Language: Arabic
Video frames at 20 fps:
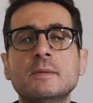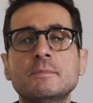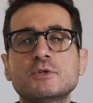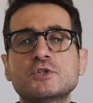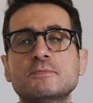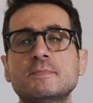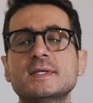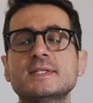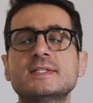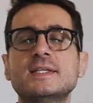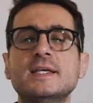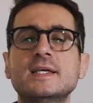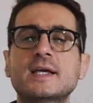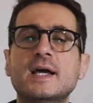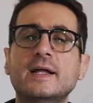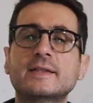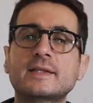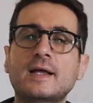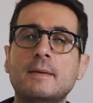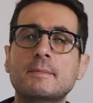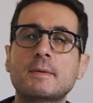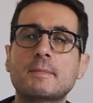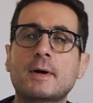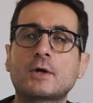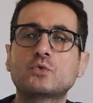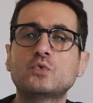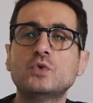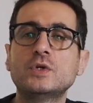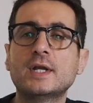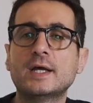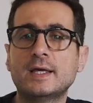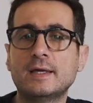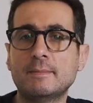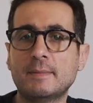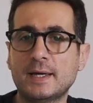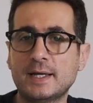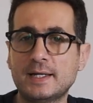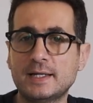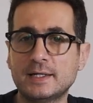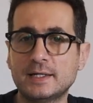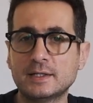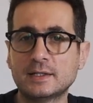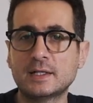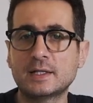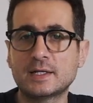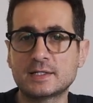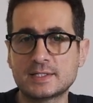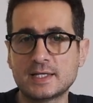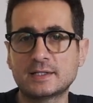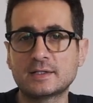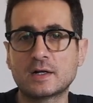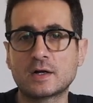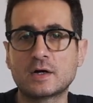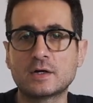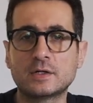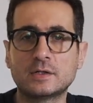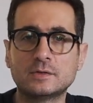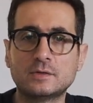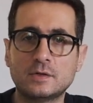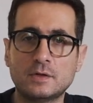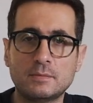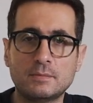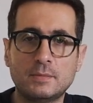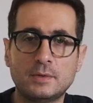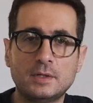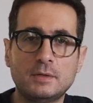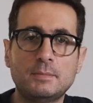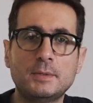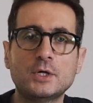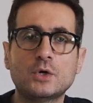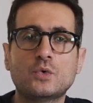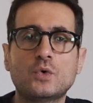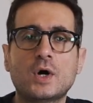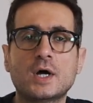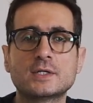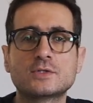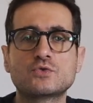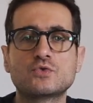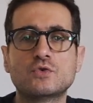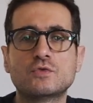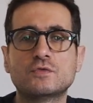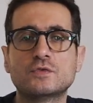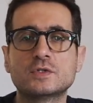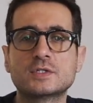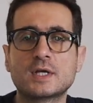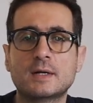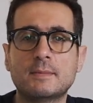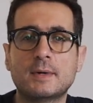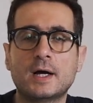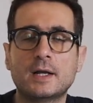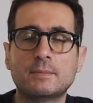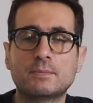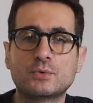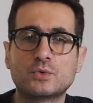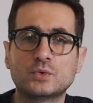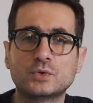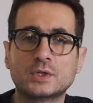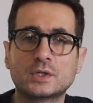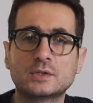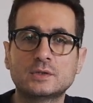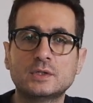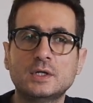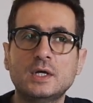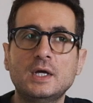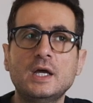مش بس هيك حتى عم يبعثوا لنا ايميلات لذات الغرض يبيعوا هالسيرفيس اما هالبرودكت